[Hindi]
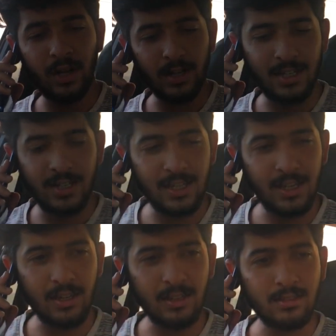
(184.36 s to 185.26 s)
लड़की नहीं
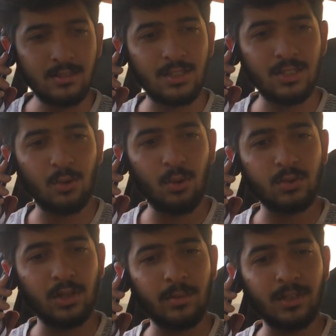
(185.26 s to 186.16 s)
है जिसको
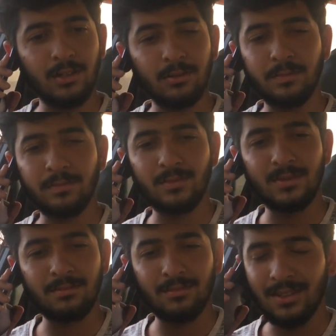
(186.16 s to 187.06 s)
उसने मतलब
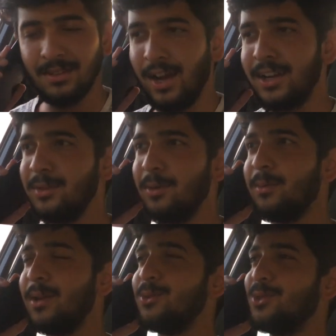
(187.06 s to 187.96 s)
आंटी मैं
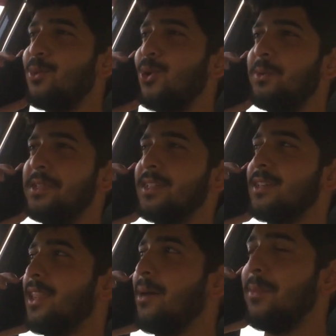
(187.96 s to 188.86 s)
अपने मुंह से बोल भी नहीं
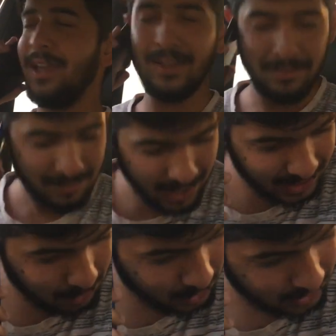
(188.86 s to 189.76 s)
सकता मैं मैं
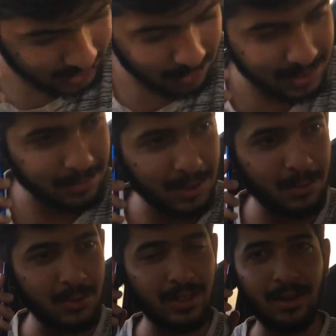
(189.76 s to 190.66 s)
नहीं बोल सकता बस अपने
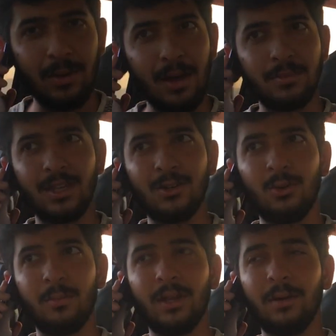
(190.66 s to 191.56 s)
मुंह से अब आप देख
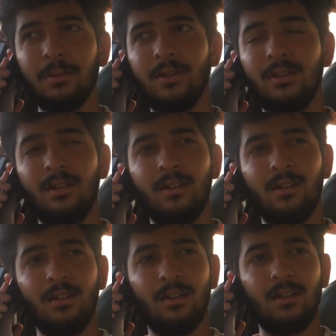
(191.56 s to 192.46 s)
लो अपने आप
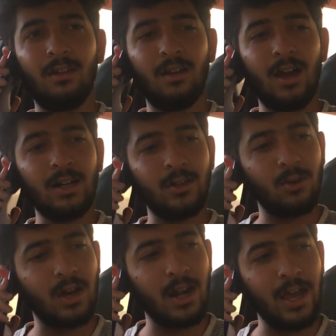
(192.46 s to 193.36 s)
आंटी
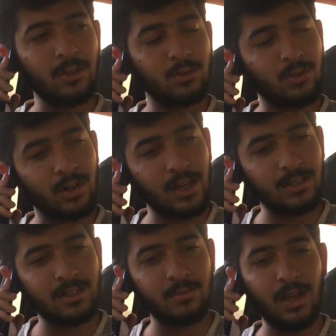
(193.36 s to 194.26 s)
वो घर आया तो उसको ढंग
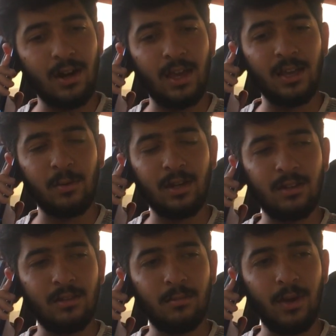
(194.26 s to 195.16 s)
से समझाना है एक
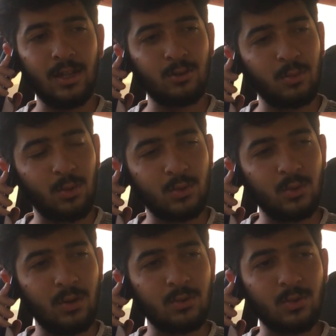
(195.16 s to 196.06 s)
बारी मैं तो बोल
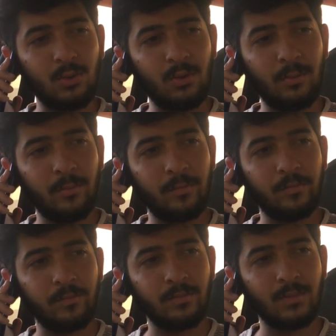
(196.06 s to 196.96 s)
चुका हूँ उसको
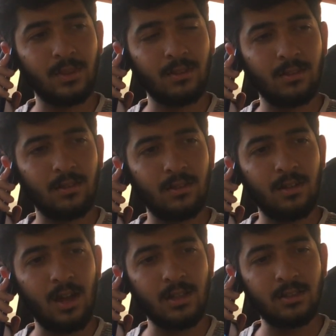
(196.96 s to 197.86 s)

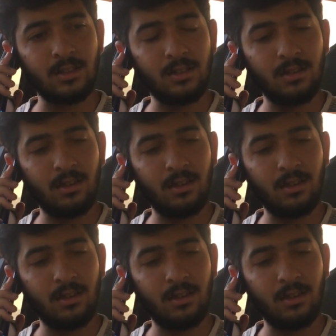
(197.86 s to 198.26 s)
हाँ जी